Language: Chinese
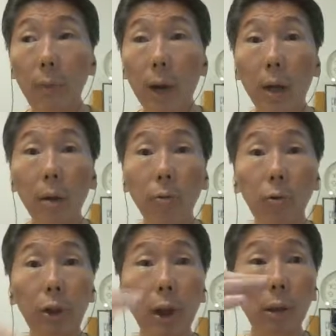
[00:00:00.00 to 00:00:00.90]
什么样的
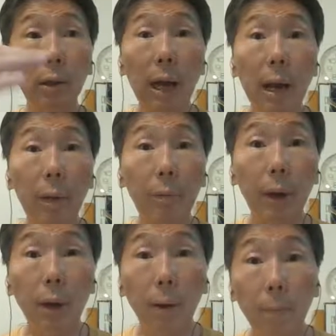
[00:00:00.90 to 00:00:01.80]
武器要打哪
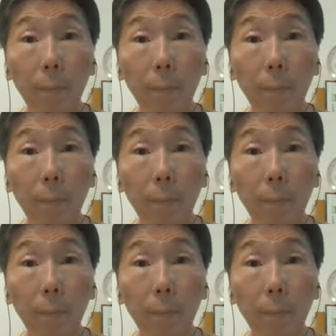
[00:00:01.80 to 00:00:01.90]
边？